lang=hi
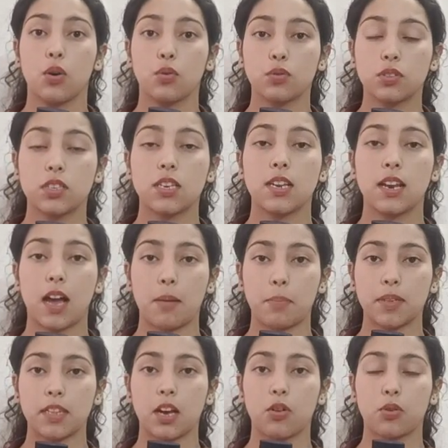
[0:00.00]
उसकी
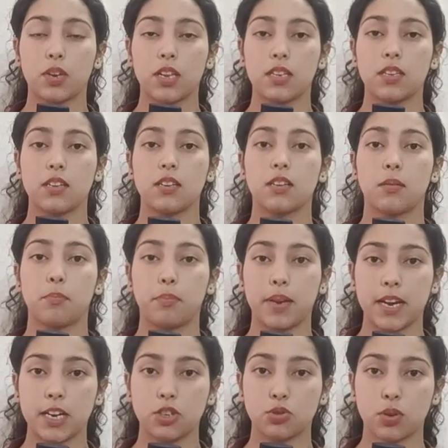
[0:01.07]
लापता होने की
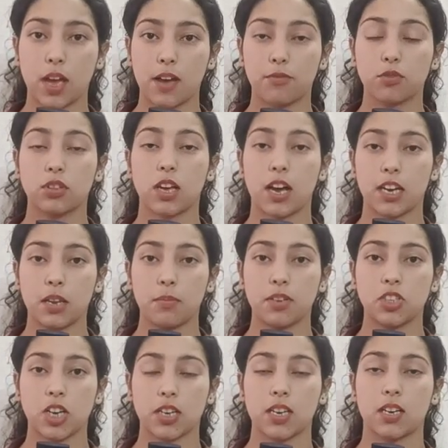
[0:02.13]
कंप्लेंट जो है वो थाने में
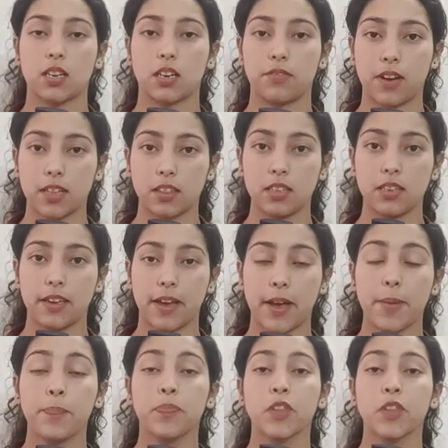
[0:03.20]
जाके करवाती है